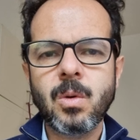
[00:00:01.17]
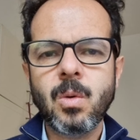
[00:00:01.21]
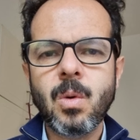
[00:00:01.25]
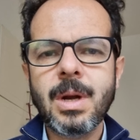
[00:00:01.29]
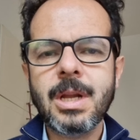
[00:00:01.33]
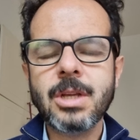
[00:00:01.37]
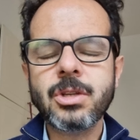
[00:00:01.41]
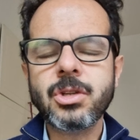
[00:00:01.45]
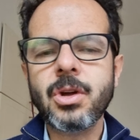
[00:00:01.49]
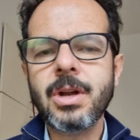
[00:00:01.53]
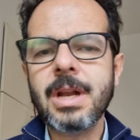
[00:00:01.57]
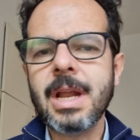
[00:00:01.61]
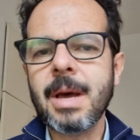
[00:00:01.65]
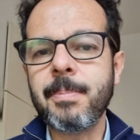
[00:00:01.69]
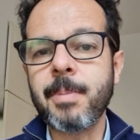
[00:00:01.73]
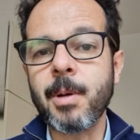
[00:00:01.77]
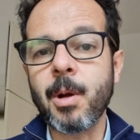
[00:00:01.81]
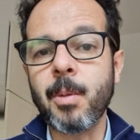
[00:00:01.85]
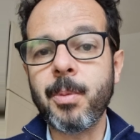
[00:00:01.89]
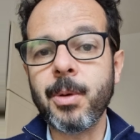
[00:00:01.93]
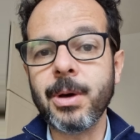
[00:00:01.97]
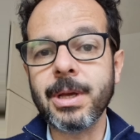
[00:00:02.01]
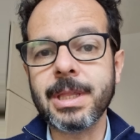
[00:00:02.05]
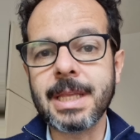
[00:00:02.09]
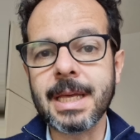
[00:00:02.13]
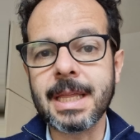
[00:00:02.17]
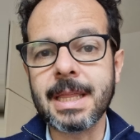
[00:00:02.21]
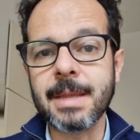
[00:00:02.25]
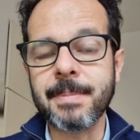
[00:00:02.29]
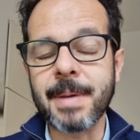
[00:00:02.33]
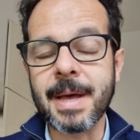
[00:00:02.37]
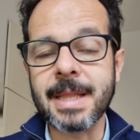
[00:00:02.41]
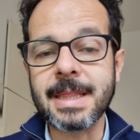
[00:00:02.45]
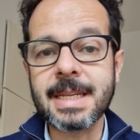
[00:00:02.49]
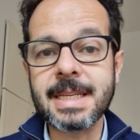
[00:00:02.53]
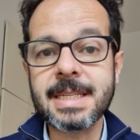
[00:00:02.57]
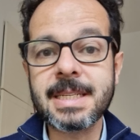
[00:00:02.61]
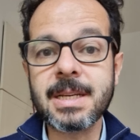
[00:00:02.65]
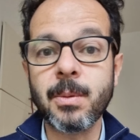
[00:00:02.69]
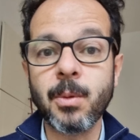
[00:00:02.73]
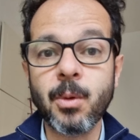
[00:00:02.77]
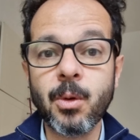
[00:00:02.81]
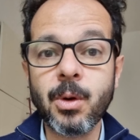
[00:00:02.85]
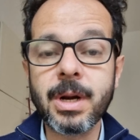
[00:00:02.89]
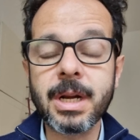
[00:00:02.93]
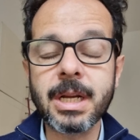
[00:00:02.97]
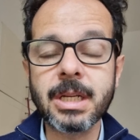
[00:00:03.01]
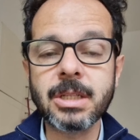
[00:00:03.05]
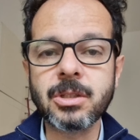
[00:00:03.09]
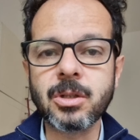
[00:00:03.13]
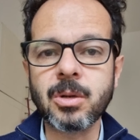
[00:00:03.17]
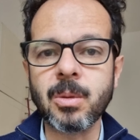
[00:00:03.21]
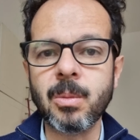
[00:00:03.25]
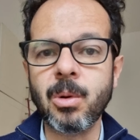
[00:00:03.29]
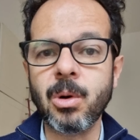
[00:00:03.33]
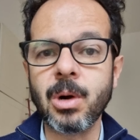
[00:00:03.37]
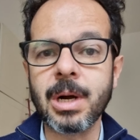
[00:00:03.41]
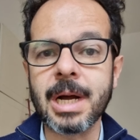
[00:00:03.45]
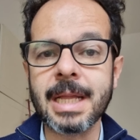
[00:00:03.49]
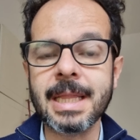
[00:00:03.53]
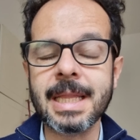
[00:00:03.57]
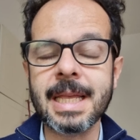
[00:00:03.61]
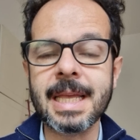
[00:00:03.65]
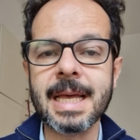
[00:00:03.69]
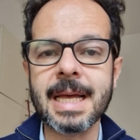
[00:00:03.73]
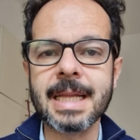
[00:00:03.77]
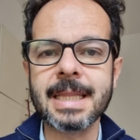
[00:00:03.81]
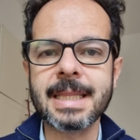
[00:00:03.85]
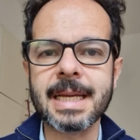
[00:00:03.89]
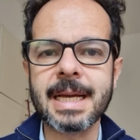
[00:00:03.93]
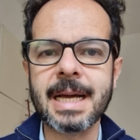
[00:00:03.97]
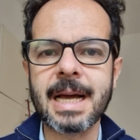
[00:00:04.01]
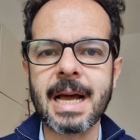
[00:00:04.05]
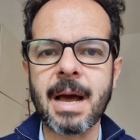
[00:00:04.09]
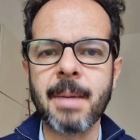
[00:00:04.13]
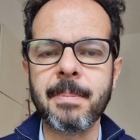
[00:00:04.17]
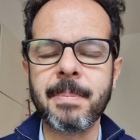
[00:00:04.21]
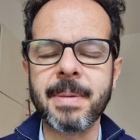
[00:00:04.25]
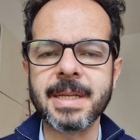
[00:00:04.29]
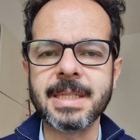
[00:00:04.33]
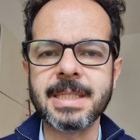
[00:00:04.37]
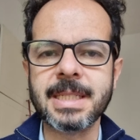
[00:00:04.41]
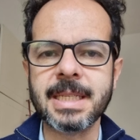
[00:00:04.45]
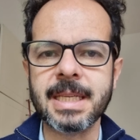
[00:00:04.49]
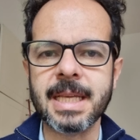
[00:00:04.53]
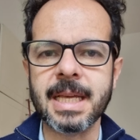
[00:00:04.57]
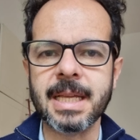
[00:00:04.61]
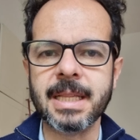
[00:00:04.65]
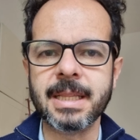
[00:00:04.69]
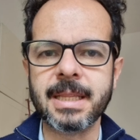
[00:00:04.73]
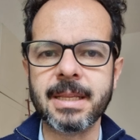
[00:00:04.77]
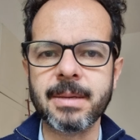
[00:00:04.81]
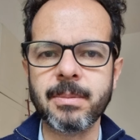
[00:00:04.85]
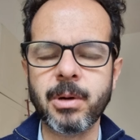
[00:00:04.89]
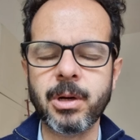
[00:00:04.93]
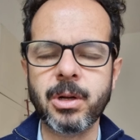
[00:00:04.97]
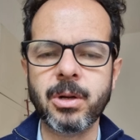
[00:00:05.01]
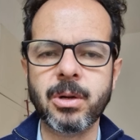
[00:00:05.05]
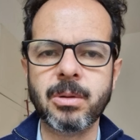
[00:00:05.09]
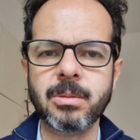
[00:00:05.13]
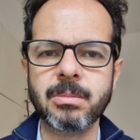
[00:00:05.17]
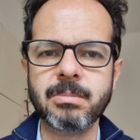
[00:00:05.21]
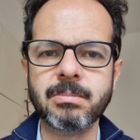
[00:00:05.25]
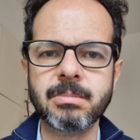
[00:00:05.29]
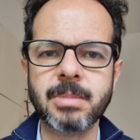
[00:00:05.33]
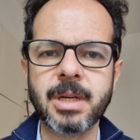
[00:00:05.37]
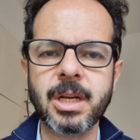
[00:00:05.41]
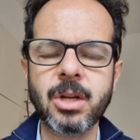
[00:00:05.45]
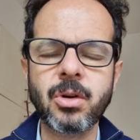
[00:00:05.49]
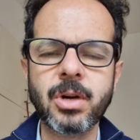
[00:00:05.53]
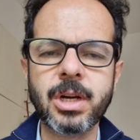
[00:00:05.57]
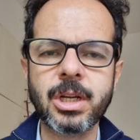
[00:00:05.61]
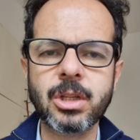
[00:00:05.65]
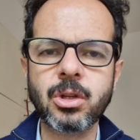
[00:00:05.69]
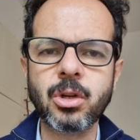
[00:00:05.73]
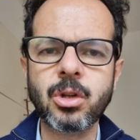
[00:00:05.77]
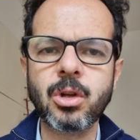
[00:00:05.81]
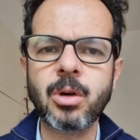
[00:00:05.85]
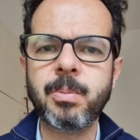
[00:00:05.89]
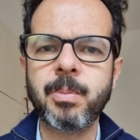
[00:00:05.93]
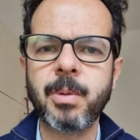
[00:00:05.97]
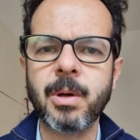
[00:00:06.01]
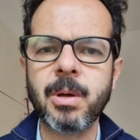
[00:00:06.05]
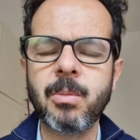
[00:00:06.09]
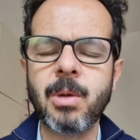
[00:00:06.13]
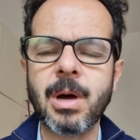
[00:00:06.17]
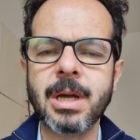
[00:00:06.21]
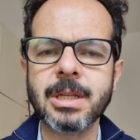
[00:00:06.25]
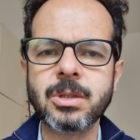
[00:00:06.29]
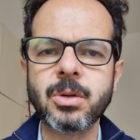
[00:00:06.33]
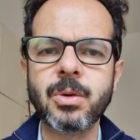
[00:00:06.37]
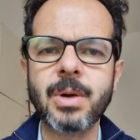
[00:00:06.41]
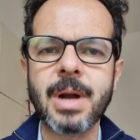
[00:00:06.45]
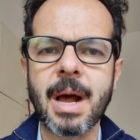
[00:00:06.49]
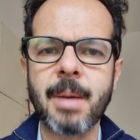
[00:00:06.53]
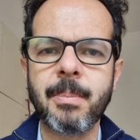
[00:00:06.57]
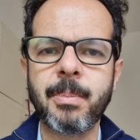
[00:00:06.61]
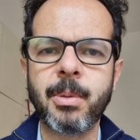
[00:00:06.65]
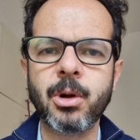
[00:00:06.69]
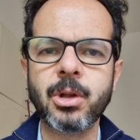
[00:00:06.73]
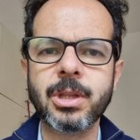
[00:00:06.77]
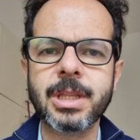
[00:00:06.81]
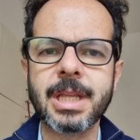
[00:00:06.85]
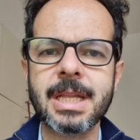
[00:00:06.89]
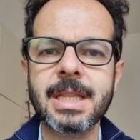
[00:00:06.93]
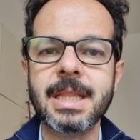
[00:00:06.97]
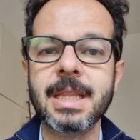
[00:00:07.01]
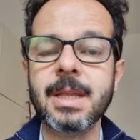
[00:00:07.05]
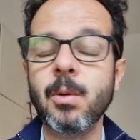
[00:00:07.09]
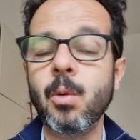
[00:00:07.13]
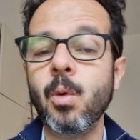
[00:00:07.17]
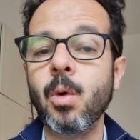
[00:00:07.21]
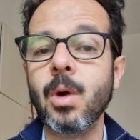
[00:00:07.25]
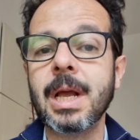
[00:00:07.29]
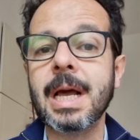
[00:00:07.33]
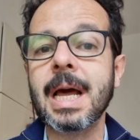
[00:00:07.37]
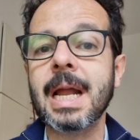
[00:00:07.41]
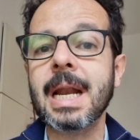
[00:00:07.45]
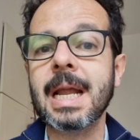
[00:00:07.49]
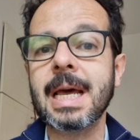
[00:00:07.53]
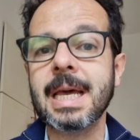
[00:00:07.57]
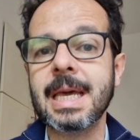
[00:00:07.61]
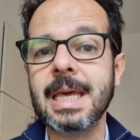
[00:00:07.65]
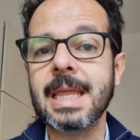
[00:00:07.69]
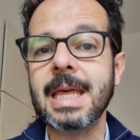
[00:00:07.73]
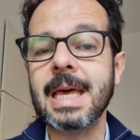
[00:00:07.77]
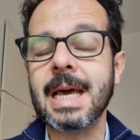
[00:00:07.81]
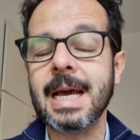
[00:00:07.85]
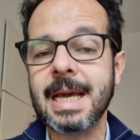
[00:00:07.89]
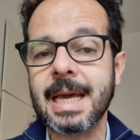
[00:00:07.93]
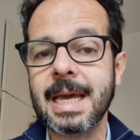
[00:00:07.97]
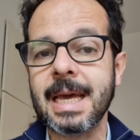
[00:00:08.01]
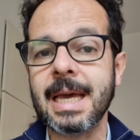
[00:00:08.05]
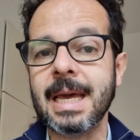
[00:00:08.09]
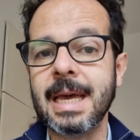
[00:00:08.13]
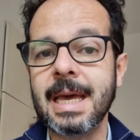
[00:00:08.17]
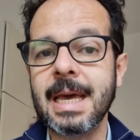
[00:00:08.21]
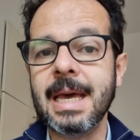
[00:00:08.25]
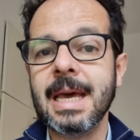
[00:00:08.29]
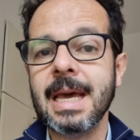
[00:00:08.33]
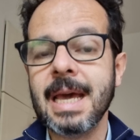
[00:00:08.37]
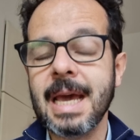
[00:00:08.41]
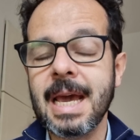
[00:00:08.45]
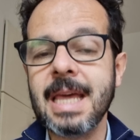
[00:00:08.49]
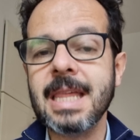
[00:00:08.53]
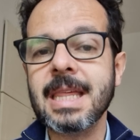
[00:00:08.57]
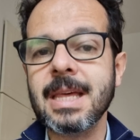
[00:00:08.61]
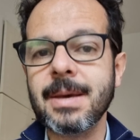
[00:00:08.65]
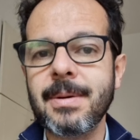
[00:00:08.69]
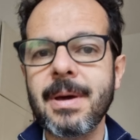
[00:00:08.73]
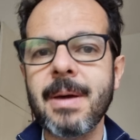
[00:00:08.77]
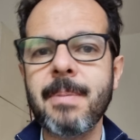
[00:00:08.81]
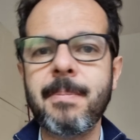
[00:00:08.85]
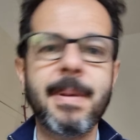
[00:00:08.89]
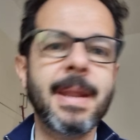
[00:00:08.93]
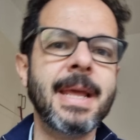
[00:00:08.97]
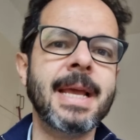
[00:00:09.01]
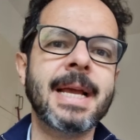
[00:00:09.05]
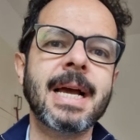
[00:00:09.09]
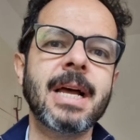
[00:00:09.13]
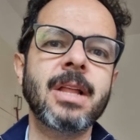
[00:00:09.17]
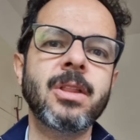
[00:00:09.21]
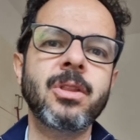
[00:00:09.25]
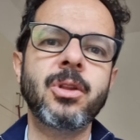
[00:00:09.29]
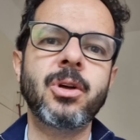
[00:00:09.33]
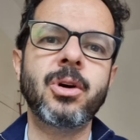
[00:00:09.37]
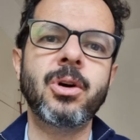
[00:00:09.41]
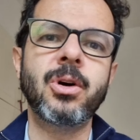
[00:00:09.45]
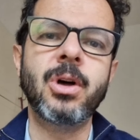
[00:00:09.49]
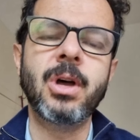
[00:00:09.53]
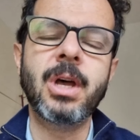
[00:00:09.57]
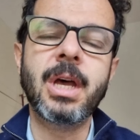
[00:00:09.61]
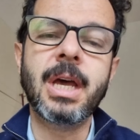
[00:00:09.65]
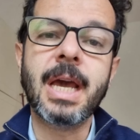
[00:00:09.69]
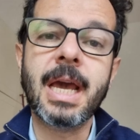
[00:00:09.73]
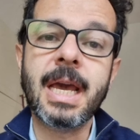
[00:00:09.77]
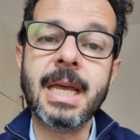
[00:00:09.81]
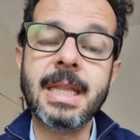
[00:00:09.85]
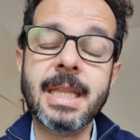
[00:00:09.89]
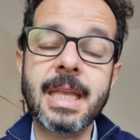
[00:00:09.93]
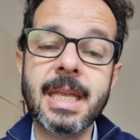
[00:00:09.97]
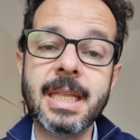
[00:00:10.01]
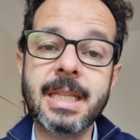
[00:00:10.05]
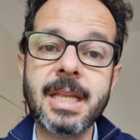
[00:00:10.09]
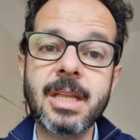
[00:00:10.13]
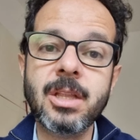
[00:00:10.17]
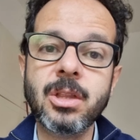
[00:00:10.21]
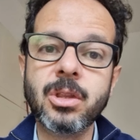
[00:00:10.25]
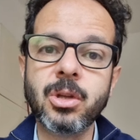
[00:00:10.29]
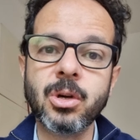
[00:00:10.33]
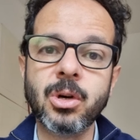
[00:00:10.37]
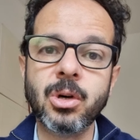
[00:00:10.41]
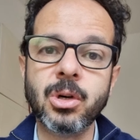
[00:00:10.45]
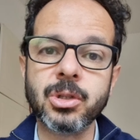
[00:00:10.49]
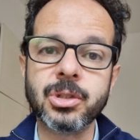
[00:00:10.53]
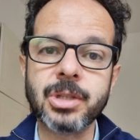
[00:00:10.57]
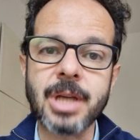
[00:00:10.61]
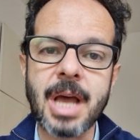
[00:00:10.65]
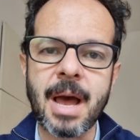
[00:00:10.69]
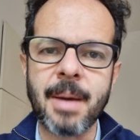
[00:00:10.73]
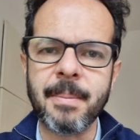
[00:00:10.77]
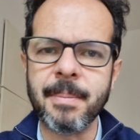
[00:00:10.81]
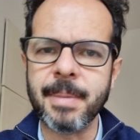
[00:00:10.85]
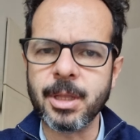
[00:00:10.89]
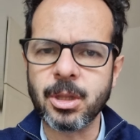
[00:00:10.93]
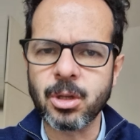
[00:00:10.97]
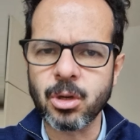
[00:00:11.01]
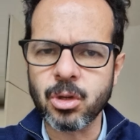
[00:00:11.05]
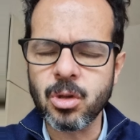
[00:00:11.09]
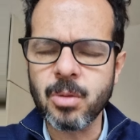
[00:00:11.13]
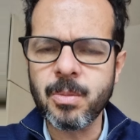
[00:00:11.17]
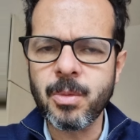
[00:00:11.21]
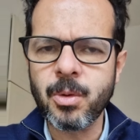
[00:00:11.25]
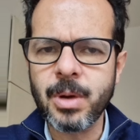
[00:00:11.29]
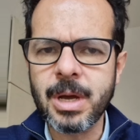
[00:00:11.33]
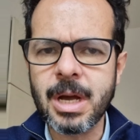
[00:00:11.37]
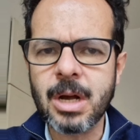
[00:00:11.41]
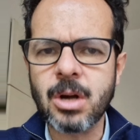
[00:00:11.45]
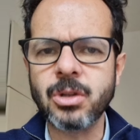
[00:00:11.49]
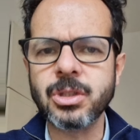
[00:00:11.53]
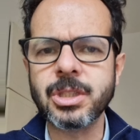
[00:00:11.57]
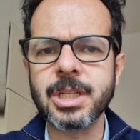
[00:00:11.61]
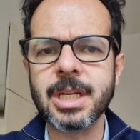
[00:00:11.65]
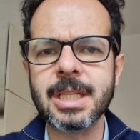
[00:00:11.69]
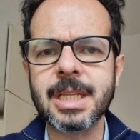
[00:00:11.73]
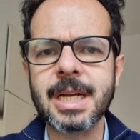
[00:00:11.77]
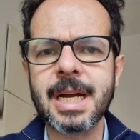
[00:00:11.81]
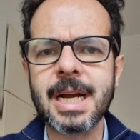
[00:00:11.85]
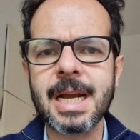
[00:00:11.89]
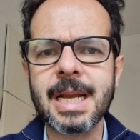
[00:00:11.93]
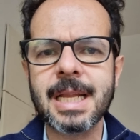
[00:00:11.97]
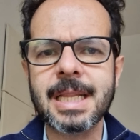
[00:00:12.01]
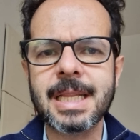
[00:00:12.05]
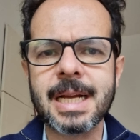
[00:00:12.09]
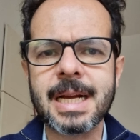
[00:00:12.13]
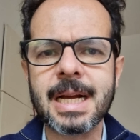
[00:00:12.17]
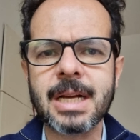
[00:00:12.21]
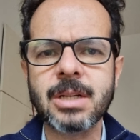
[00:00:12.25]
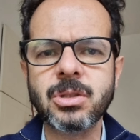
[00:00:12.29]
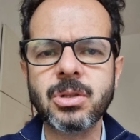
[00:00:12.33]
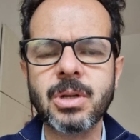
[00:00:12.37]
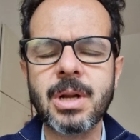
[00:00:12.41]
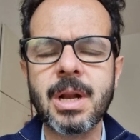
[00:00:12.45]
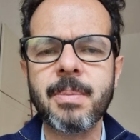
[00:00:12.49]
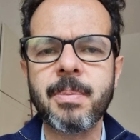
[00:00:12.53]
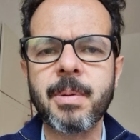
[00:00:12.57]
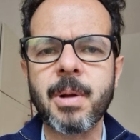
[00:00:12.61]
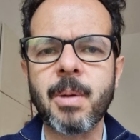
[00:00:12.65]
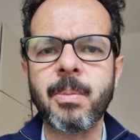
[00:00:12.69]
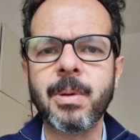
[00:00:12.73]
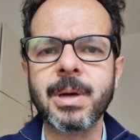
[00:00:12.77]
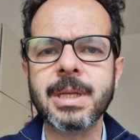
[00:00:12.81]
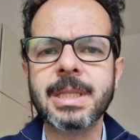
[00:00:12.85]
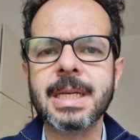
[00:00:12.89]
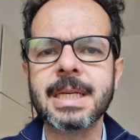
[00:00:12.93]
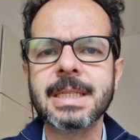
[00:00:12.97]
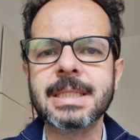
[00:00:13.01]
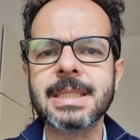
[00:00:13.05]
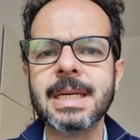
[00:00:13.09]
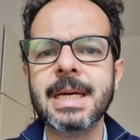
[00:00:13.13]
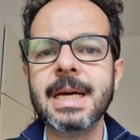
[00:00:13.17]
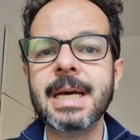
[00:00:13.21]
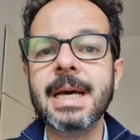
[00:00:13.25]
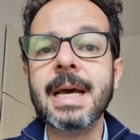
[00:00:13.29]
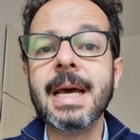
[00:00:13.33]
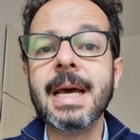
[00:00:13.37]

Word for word: ¿Cuáles son las propuestas de Patricia Bullrich como candidata a presidente? Bueno, creo que todos podemos hacer un aporte en divulgar las ideas que ella va explicando en distintos ámbitos. Yo me voy a concentrar en este caso en las propuestas